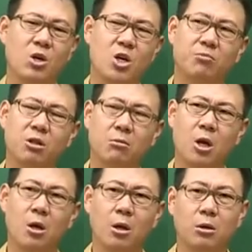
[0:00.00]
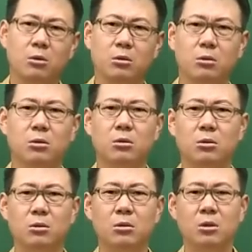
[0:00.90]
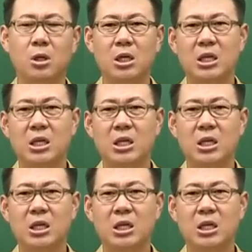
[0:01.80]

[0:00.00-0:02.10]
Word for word: 여러분 그